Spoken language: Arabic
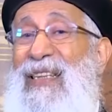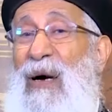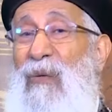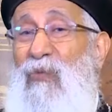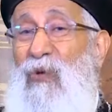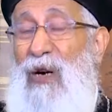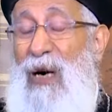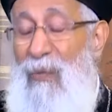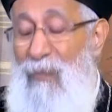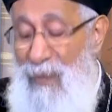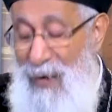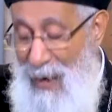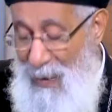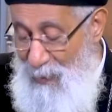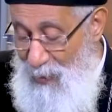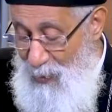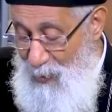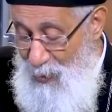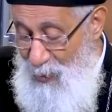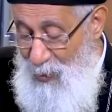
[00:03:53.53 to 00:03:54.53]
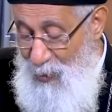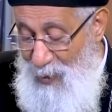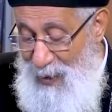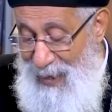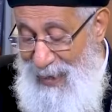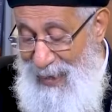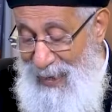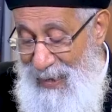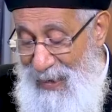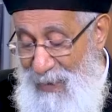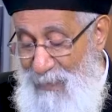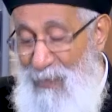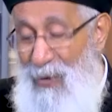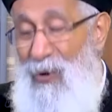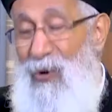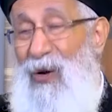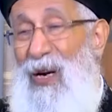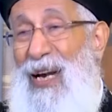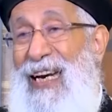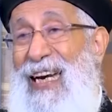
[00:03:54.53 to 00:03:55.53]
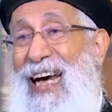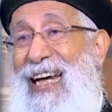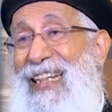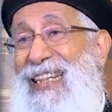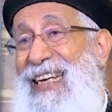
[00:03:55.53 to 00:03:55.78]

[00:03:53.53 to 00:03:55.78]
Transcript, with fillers: طب وربنا بيقول له ايه بيقول له انا